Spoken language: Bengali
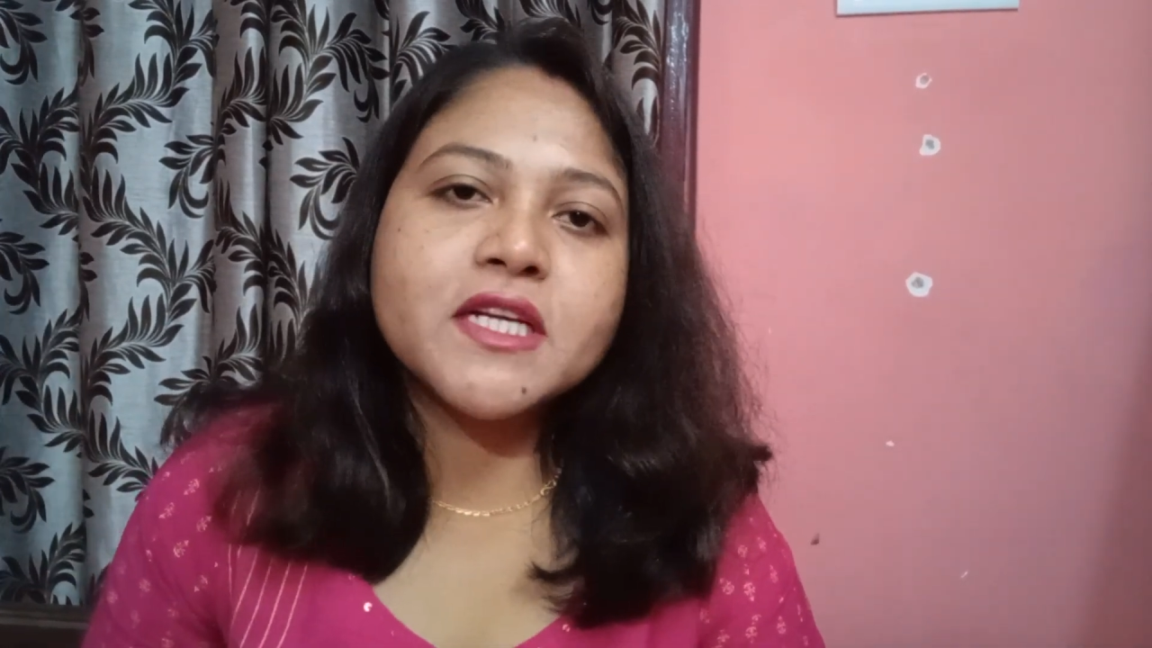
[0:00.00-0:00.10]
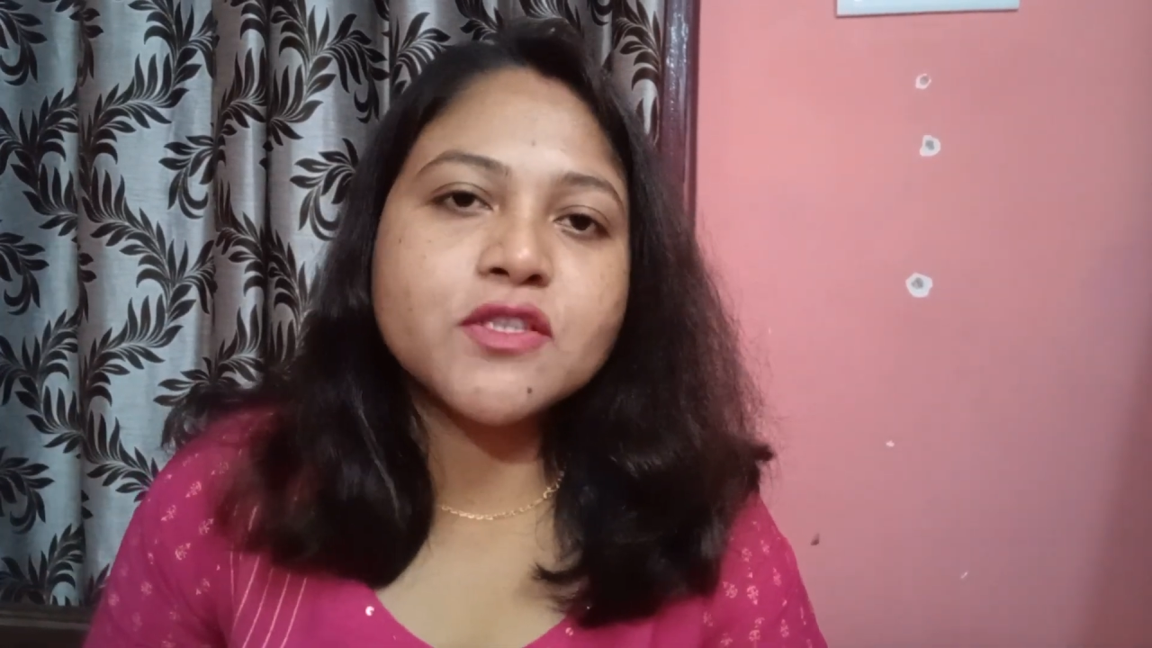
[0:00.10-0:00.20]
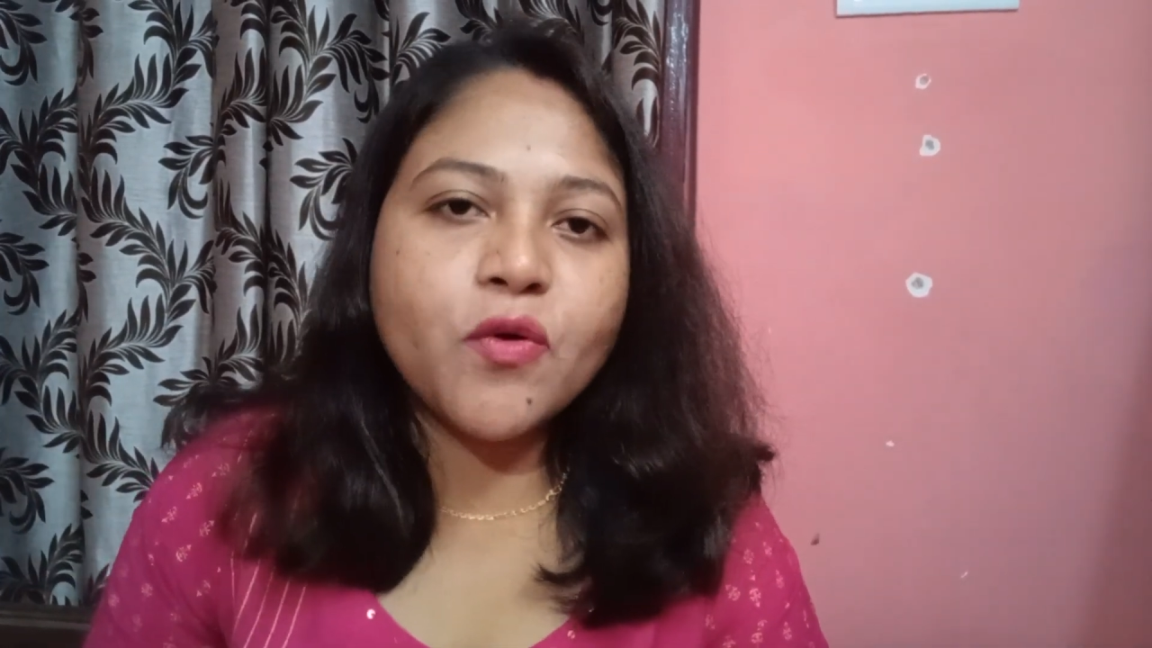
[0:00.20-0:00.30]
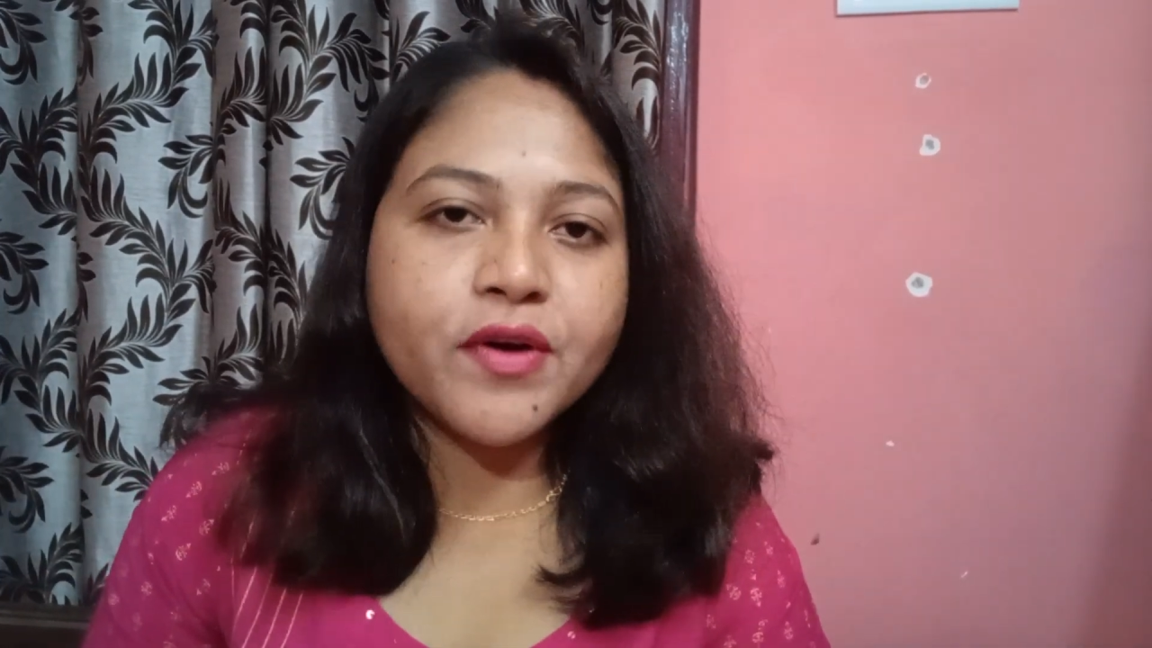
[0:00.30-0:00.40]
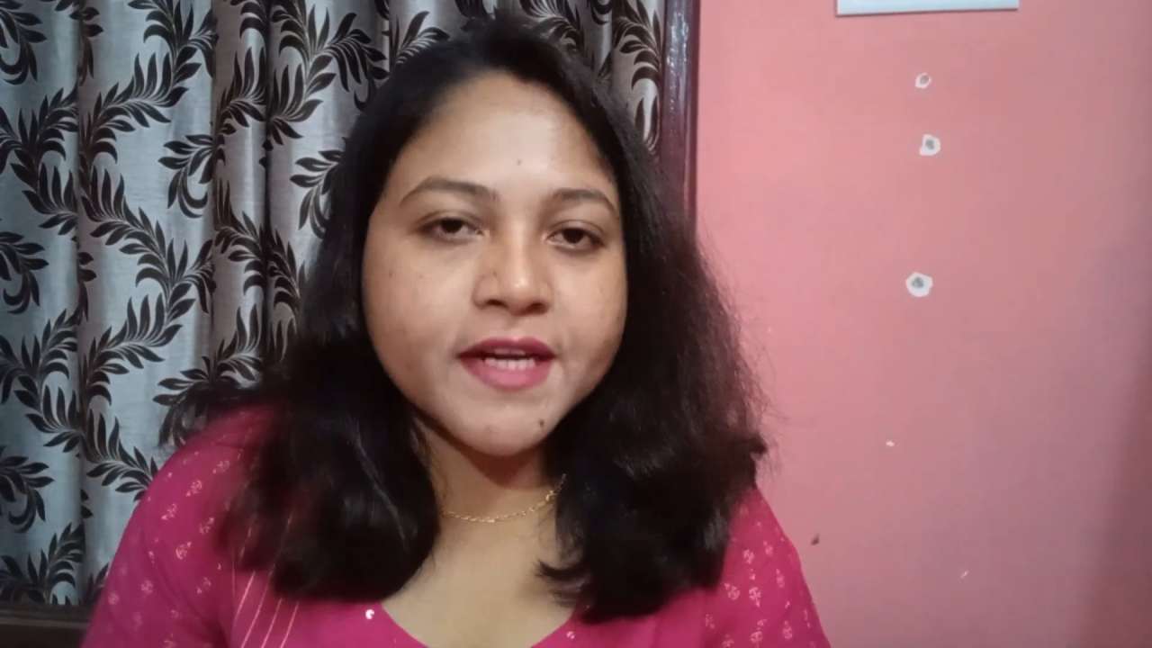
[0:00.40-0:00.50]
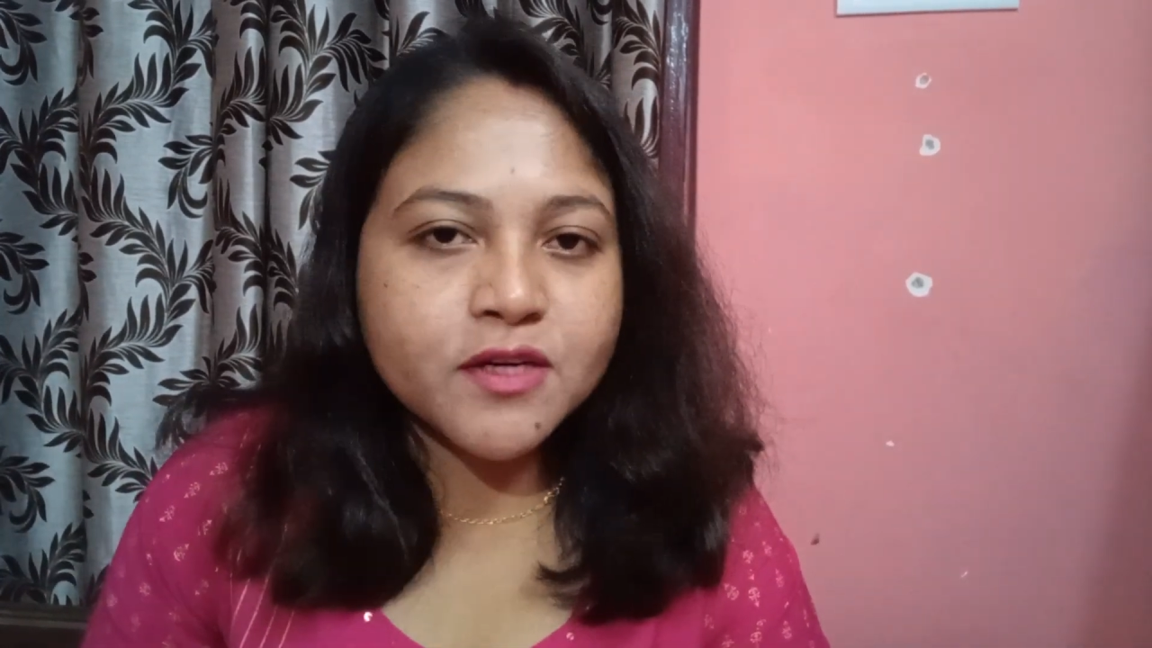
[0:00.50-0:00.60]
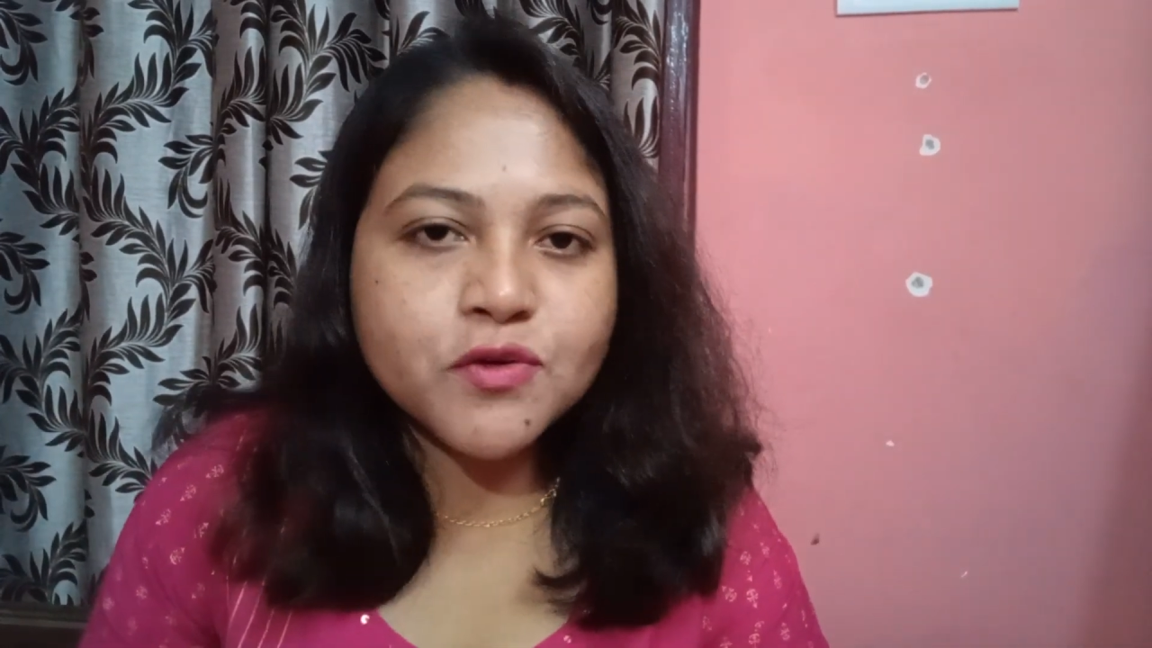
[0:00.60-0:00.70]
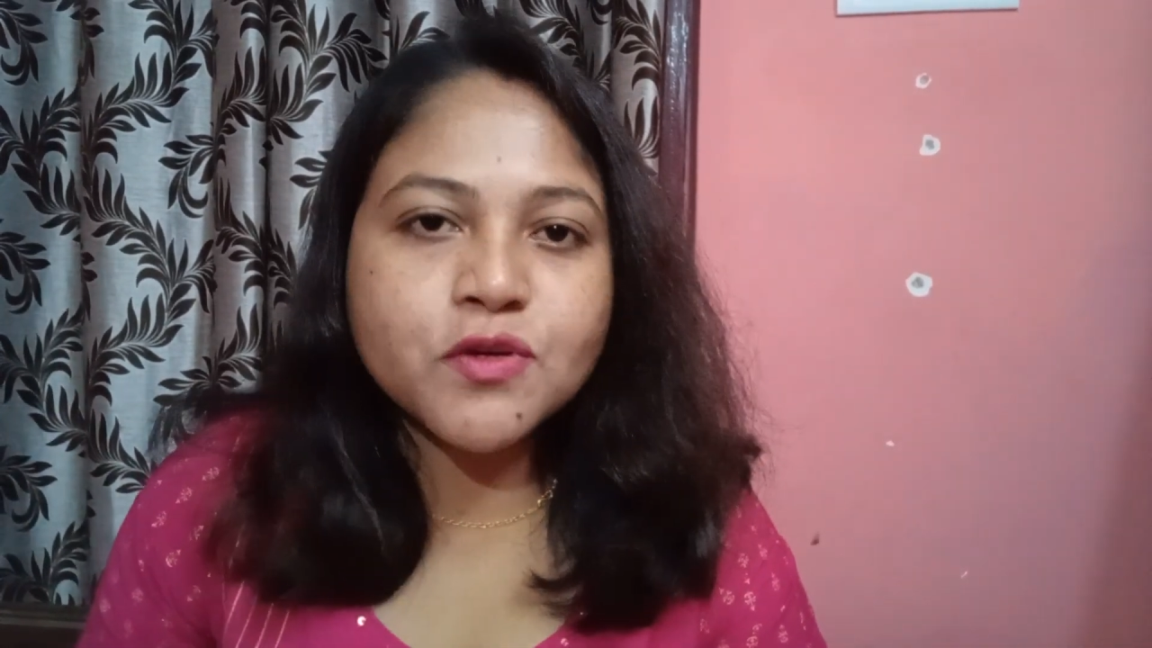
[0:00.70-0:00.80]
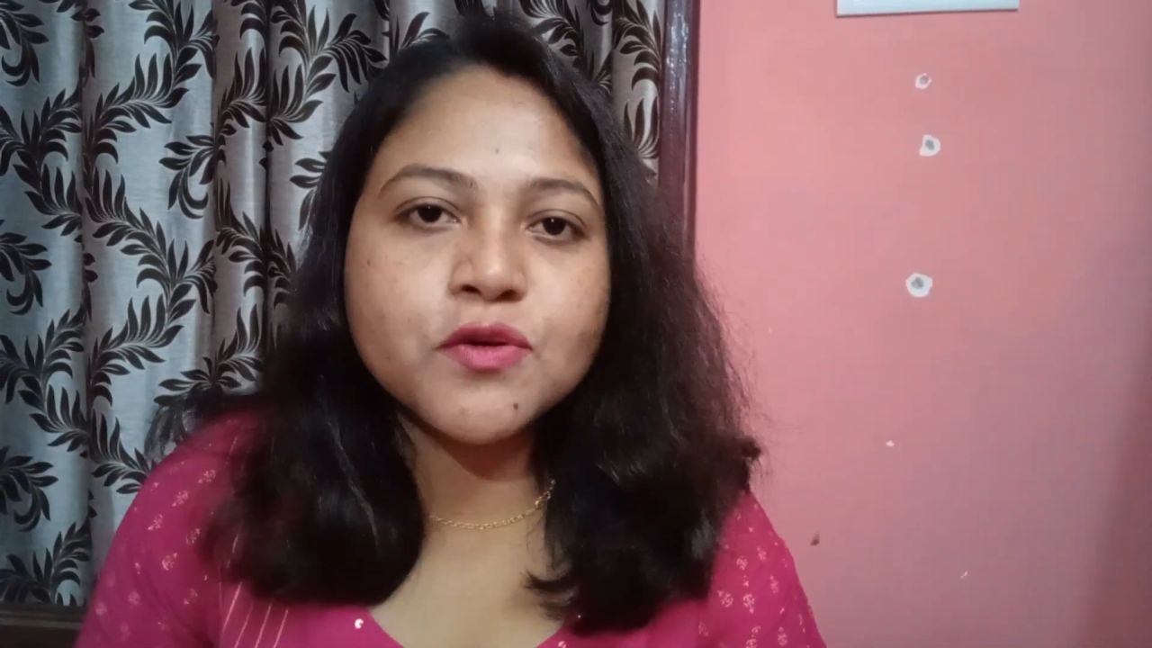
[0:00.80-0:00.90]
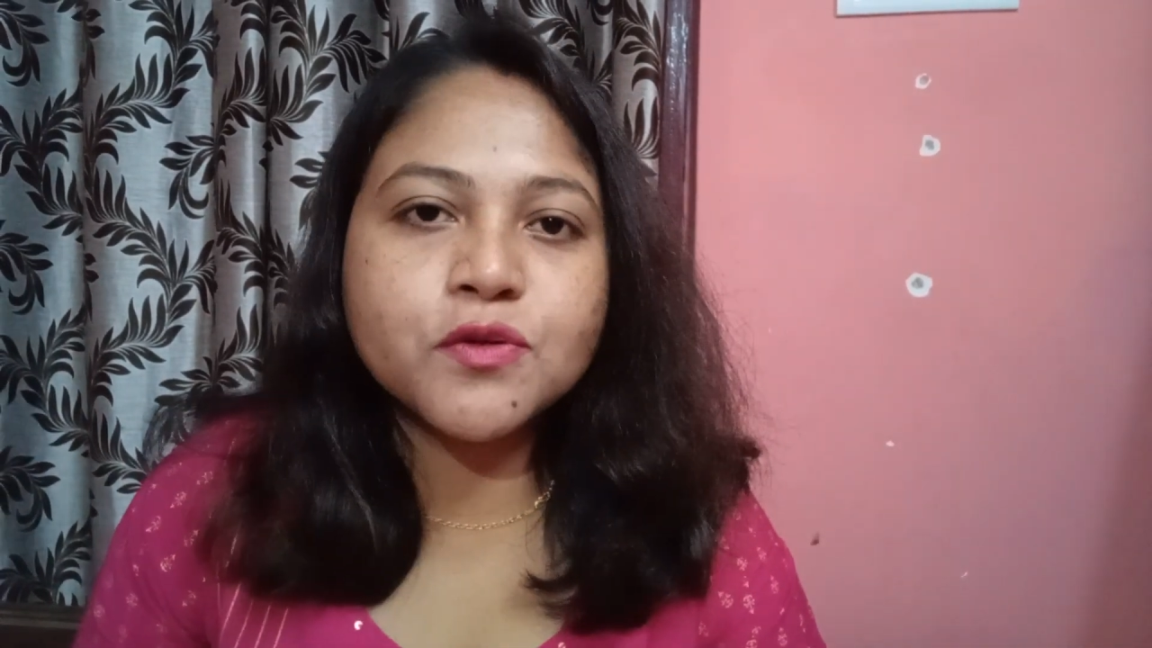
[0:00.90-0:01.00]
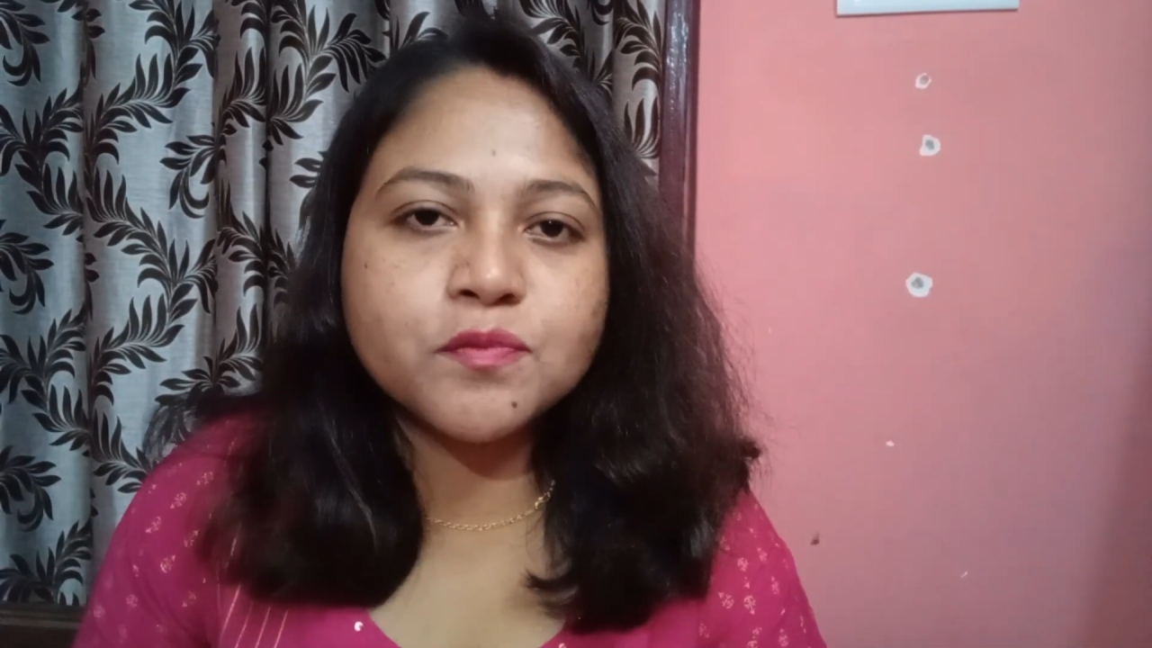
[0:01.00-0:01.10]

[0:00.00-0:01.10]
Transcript: বেশ অনেকগুলো